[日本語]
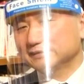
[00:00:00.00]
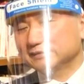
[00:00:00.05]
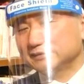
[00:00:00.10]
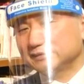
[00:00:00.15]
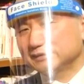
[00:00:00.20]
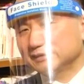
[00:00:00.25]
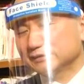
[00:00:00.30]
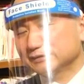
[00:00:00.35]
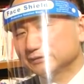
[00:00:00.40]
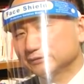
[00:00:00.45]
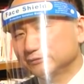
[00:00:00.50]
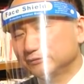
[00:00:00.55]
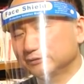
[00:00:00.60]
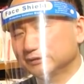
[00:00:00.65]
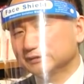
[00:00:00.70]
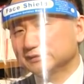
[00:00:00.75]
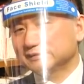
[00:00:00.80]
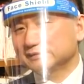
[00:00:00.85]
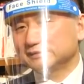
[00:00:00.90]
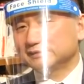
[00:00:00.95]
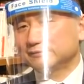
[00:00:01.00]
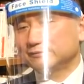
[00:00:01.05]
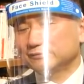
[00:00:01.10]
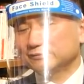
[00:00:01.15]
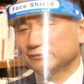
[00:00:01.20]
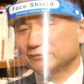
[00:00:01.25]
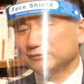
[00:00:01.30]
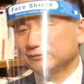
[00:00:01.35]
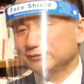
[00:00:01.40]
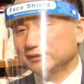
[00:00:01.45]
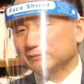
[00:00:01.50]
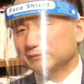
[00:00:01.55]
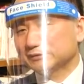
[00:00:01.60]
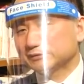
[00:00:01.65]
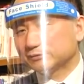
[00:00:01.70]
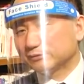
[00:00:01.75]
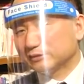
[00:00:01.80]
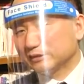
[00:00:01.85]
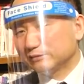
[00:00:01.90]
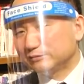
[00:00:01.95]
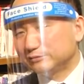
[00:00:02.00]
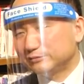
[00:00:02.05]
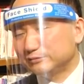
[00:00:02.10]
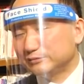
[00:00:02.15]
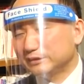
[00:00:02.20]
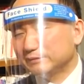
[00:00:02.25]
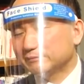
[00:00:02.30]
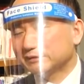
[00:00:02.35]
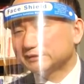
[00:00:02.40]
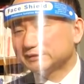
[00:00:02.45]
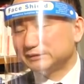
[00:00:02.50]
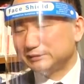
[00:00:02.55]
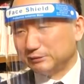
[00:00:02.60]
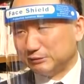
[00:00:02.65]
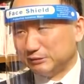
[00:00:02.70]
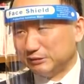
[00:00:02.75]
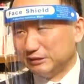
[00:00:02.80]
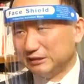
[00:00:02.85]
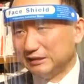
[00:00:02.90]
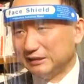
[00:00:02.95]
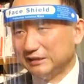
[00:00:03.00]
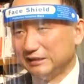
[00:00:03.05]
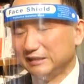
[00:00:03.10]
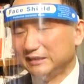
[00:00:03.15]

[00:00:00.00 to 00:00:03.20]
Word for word: しがつごがつに GoTo 打てばそりゃ増えますよ。うん、